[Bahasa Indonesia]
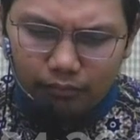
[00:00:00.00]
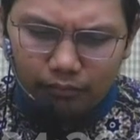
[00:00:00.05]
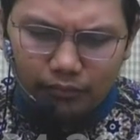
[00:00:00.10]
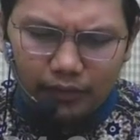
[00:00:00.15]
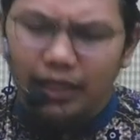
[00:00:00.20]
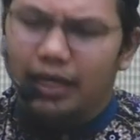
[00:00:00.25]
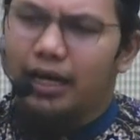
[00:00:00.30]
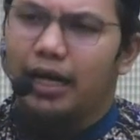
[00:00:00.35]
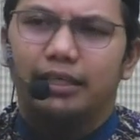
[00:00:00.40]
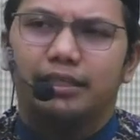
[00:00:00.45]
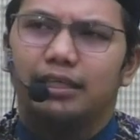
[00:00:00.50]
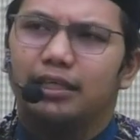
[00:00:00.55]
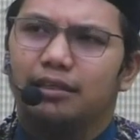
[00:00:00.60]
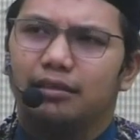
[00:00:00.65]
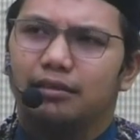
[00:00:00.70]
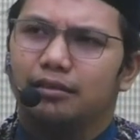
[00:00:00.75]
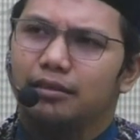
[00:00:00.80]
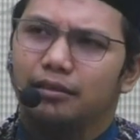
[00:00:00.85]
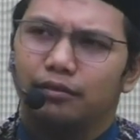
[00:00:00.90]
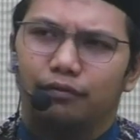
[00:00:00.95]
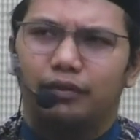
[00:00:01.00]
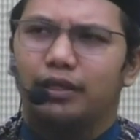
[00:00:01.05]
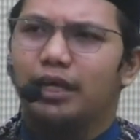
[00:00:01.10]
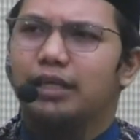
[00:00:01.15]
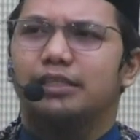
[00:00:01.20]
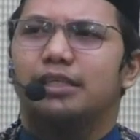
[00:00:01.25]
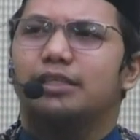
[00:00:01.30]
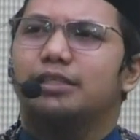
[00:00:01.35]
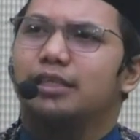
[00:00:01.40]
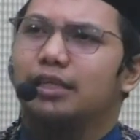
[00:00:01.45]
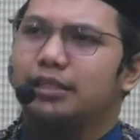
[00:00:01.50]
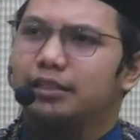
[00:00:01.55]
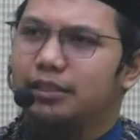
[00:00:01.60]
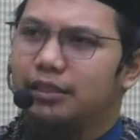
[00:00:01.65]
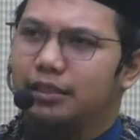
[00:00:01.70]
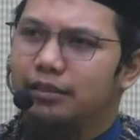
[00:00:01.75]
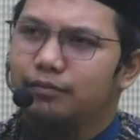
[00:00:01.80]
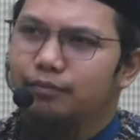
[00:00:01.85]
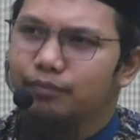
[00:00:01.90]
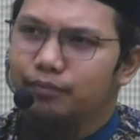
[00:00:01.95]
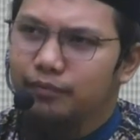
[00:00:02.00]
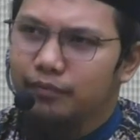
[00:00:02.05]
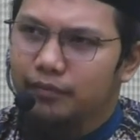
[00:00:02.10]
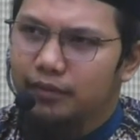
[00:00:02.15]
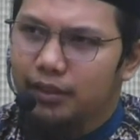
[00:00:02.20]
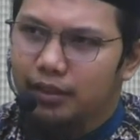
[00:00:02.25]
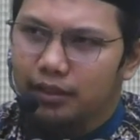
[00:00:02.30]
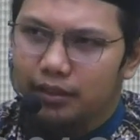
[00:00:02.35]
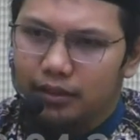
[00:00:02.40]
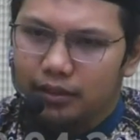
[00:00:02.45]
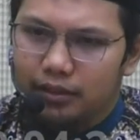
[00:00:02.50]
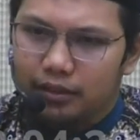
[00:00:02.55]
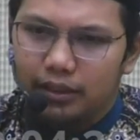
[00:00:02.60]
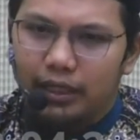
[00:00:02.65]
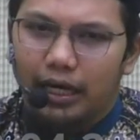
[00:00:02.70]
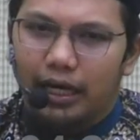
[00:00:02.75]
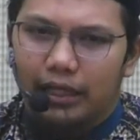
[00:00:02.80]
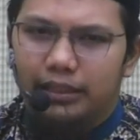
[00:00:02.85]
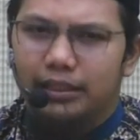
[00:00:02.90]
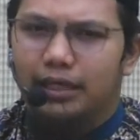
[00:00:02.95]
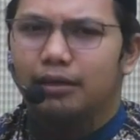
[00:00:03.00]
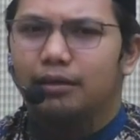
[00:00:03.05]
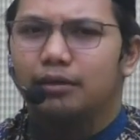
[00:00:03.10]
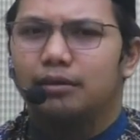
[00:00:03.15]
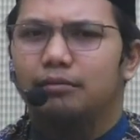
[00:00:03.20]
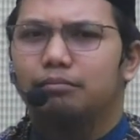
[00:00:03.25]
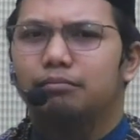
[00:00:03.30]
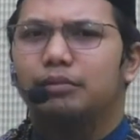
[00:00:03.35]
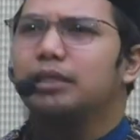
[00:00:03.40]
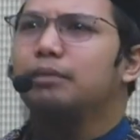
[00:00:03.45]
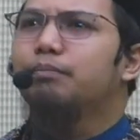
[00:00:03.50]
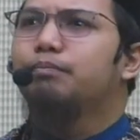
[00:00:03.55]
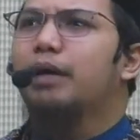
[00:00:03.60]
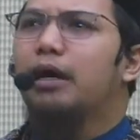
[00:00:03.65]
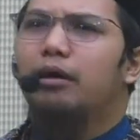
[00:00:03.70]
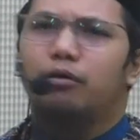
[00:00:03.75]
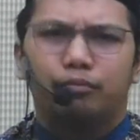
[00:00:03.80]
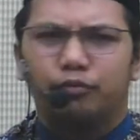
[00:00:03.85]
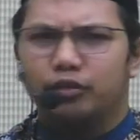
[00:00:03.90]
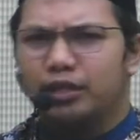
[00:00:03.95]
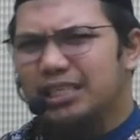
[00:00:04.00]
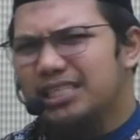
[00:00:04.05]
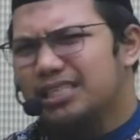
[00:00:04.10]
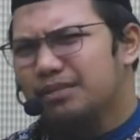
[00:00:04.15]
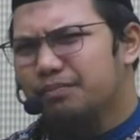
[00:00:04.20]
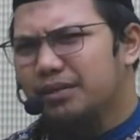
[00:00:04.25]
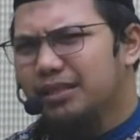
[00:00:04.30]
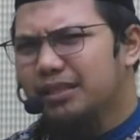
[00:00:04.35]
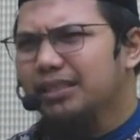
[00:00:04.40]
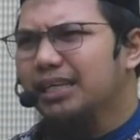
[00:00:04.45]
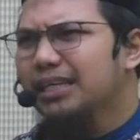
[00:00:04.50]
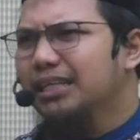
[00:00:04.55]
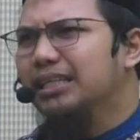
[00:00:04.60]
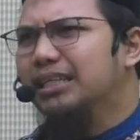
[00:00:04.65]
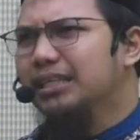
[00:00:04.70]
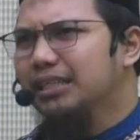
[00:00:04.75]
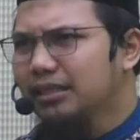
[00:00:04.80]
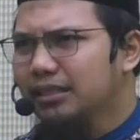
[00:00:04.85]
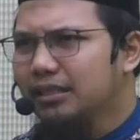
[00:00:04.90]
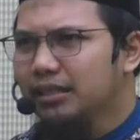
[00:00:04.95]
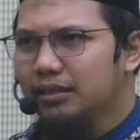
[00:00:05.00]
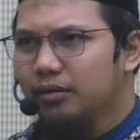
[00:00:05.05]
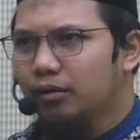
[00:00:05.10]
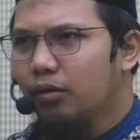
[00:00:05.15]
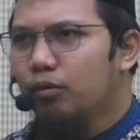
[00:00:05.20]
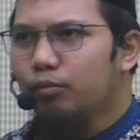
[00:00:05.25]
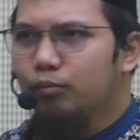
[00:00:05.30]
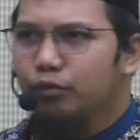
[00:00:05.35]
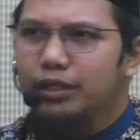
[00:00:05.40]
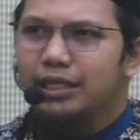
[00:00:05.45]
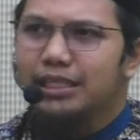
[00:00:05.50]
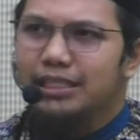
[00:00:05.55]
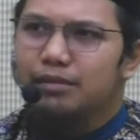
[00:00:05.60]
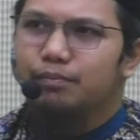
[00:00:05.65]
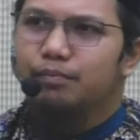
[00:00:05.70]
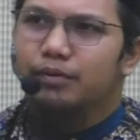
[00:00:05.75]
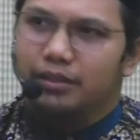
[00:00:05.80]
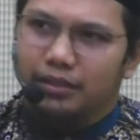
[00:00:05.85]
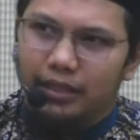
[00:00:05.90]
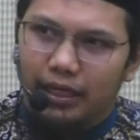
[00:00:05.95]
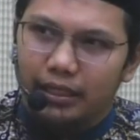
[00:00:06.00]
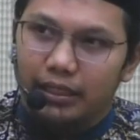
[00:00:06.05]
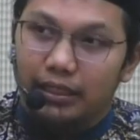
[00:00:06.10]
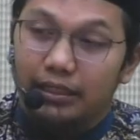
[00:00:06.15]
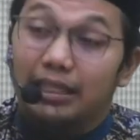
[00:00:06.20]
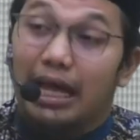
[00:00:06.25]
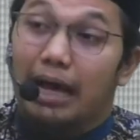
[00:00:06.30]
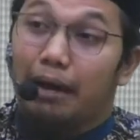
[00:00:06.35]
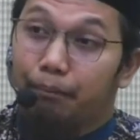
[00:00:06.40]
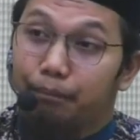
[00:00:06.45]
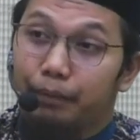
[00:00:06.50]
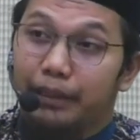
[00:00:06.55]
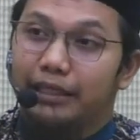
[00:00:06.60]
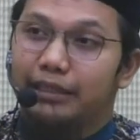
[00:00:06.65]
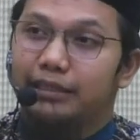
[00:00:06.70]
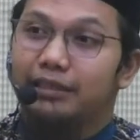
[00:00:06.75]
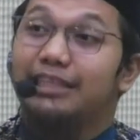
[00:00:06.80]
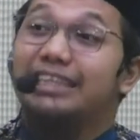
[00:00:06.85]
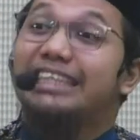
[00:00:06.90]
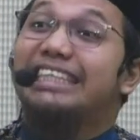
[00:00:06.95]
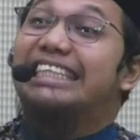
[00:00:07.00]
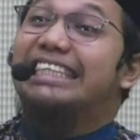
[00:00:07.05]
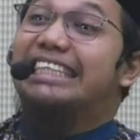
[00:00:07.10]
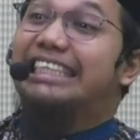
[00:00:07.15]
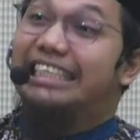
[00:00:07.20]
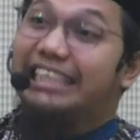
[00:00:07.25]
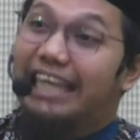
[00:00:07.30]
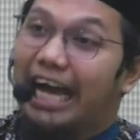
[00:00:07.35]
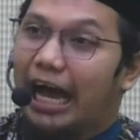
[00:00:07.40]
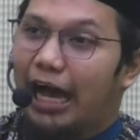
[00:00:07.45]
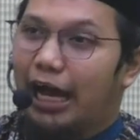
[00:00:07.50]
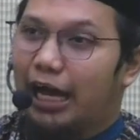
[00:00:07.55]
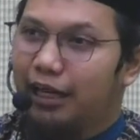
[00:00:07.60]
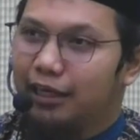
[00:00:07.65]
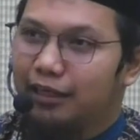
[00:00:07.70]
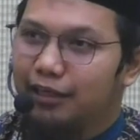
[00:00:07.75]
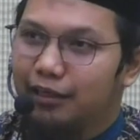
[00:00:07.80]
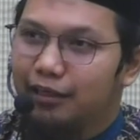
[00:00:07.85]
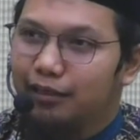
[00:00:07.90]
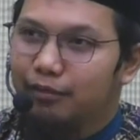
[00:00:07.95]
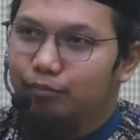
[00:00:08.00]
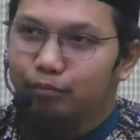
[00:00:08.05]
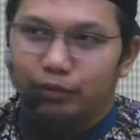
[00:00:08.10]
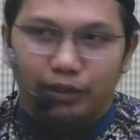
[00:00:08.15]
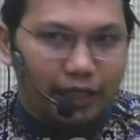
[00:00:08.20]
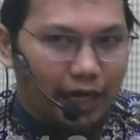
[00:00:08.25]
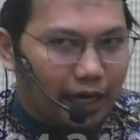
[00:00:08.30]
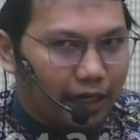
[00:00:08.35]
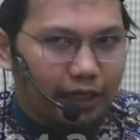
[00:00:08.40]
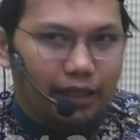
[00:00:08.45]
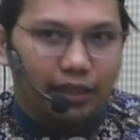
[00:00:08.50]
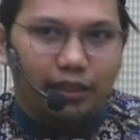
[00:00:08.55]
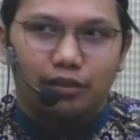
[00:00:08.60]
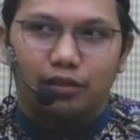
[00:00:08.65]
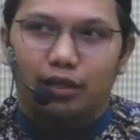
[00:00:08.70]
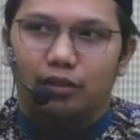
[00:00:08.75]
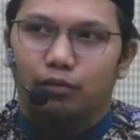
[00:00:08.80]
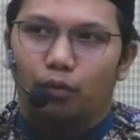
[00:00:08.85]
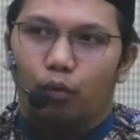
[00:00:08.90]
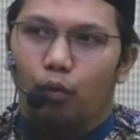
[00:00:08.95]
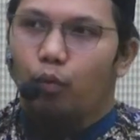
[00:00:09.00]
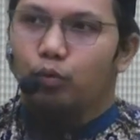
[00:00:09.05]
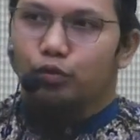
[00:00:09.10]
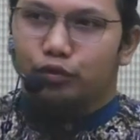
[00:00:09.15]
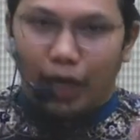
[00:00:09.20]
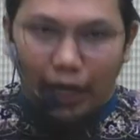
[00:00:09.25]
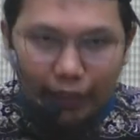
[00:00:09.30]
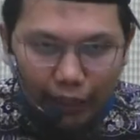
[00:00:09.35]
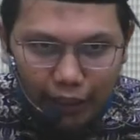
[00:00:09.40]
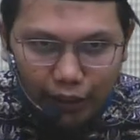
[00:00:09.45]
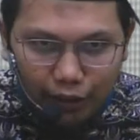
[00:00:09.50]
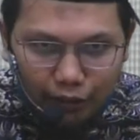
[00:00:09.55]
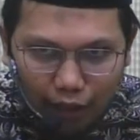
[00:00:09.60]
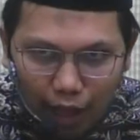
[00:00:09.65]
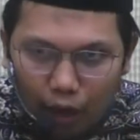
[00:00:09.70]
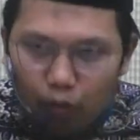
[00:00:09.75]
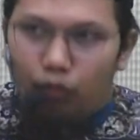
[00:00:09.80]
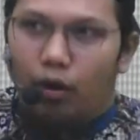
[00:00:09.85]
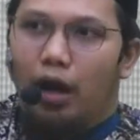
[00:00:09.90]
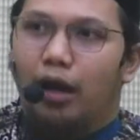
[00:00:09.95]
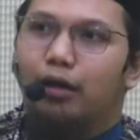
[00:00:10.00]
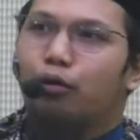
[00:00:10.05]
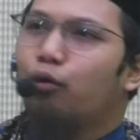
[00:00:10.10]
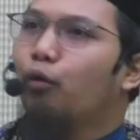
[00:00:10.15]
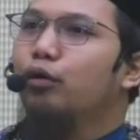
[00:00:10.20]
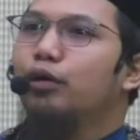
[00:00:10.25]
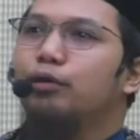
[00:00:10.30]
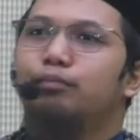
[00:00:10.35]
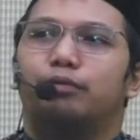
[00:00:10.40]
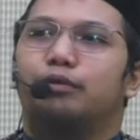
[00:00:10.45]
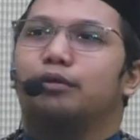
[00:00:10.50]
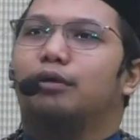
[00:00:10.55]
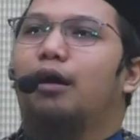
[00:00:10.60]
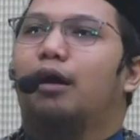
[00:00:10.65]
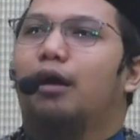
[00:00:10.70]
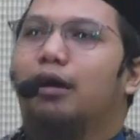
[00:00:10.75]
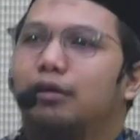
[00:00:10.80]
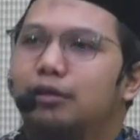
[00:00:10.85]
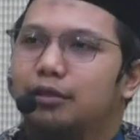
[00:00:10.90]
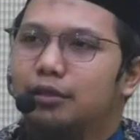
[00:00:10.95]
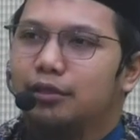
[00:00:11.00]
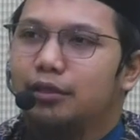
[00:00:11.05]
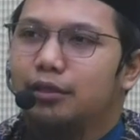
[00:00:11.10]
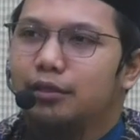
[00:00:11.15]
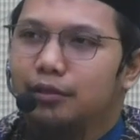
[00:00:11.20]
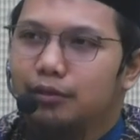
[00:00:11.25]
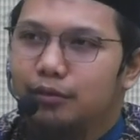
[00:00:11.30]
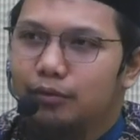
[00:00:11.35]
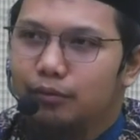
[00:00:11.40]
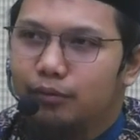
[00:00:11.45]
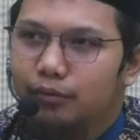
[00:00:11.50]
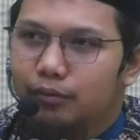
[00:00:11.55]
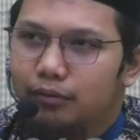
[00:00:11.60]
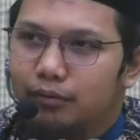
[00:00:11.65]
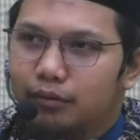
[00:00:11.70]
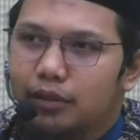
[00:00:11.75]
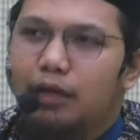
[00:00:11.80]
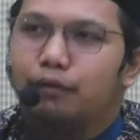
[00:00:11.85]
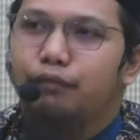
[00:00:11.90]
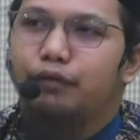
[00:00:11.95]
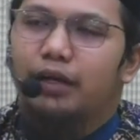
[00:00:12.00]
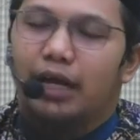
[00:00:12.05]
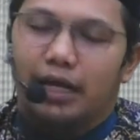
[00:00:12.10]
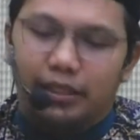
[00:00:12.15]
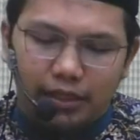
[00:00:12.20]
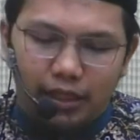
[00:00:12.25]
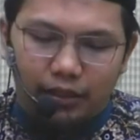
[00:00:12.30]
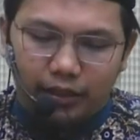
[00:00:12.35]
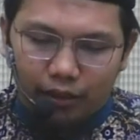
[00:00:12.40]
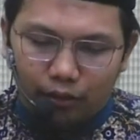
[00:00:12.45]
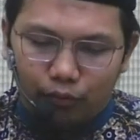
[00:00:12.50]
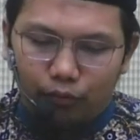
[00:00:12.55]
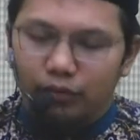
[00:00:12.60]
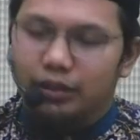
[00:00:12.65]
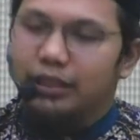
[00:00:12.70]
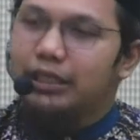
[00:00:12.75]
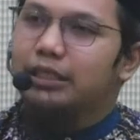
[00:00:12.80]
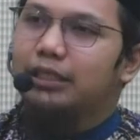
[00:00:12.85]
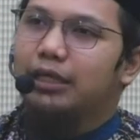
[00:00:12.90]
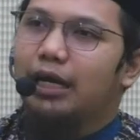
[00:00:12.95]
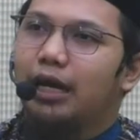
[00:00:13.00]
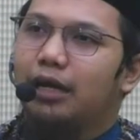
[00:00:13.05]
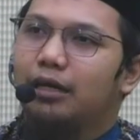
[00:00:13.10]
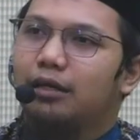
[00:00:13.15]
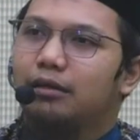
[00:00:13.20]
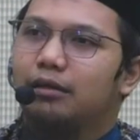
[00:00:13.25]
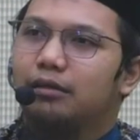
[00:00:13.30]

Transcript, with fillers: ya hanya firasat saja. Ya. Dia hanya menebak, oh mungkin sepertinya ini. Oh mungkin sepertinya ini. Tapi tidak meyakini satu, oh saya ini tahu hal goib enggak. Oh, dan firasat itu tidak